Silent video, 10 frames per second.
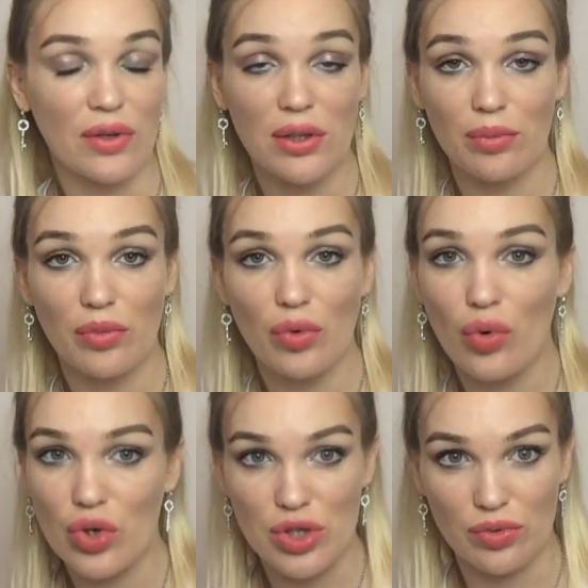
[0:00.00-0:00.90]
В этом
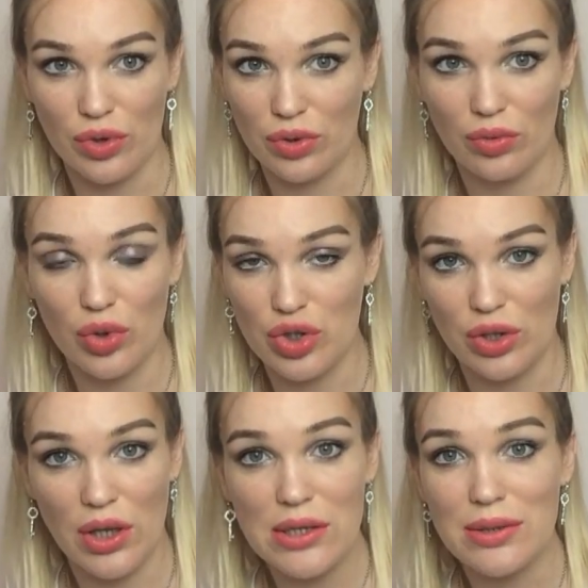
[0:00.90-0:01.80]
очень вот, очень
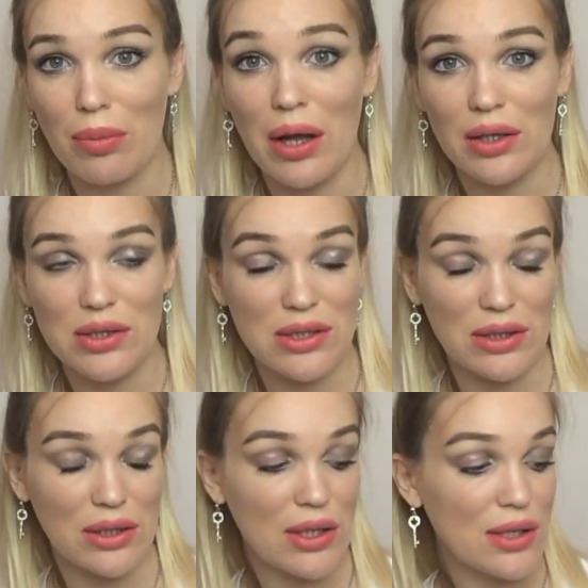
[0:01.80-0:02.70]
классно, мало где
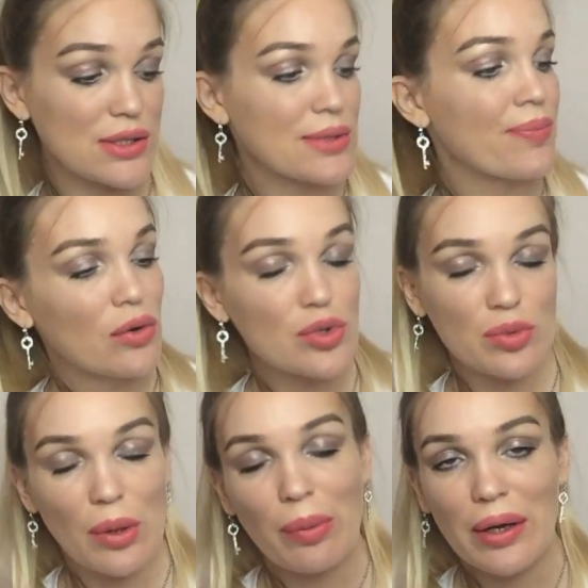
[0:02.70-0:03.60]
это есть. В
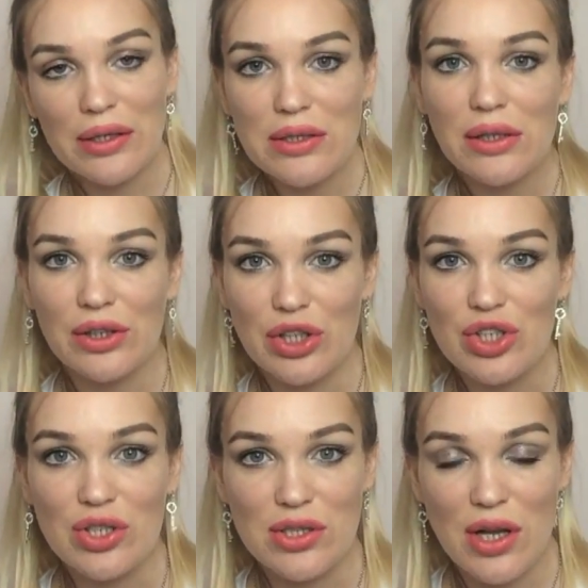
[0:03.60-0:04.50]
общем, я походила 3
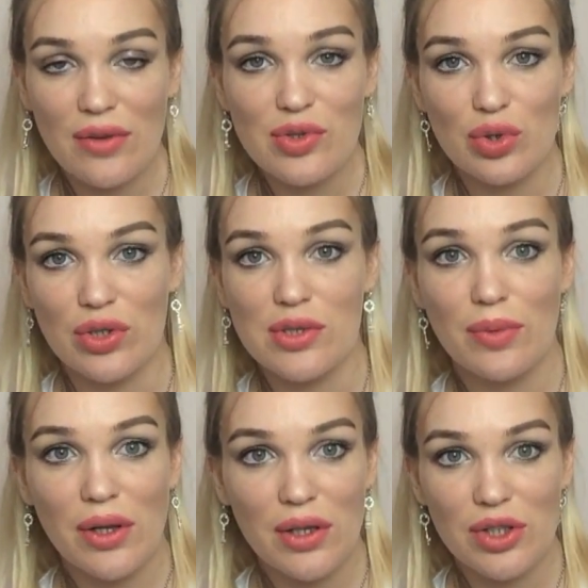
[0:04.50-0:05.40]
часа, все это
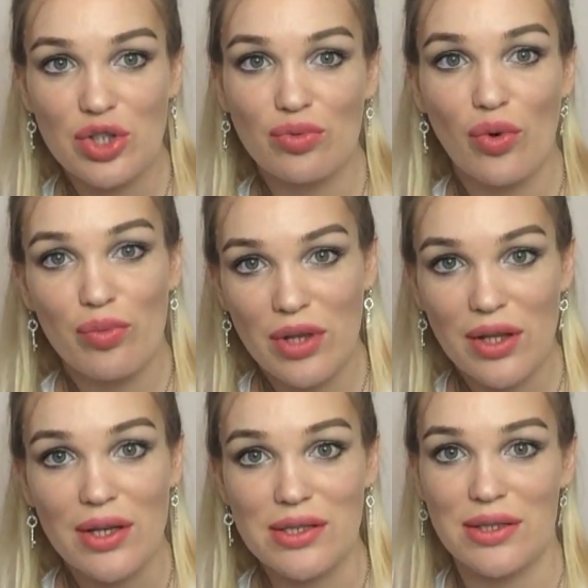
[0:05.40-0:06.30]
смыло, и ничего у меня
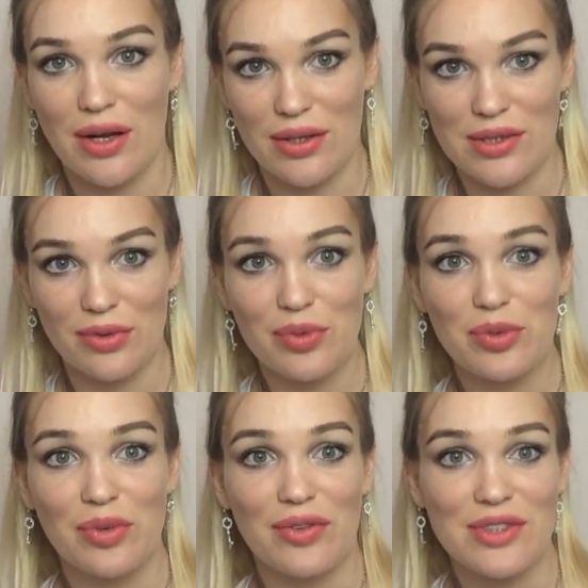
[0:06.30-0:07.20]
не осталось. В
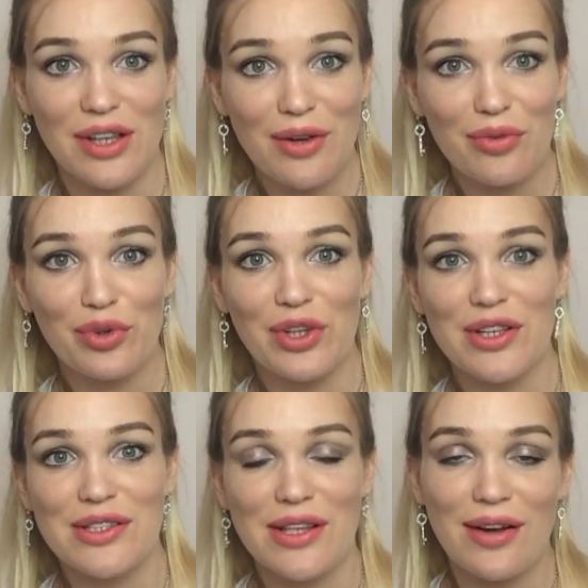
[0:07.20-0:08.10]
общем, я взяла его и
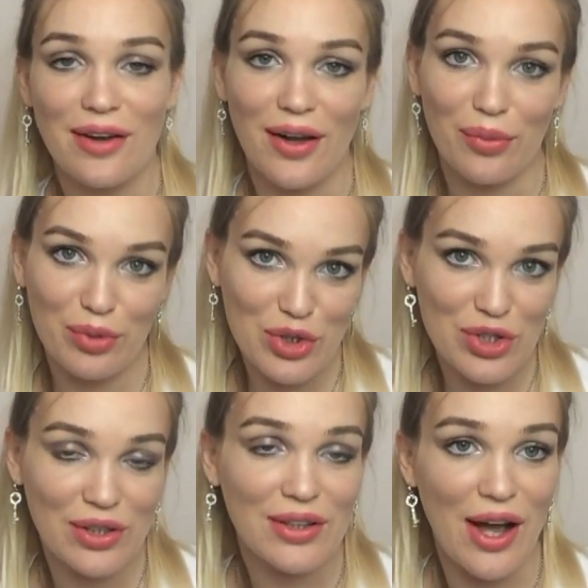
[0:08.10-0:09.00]
нанесла, как
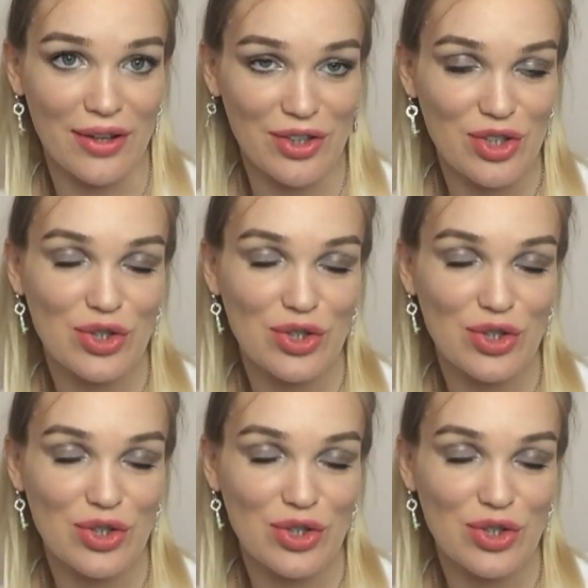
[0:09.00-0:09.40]
обычно, на ночь.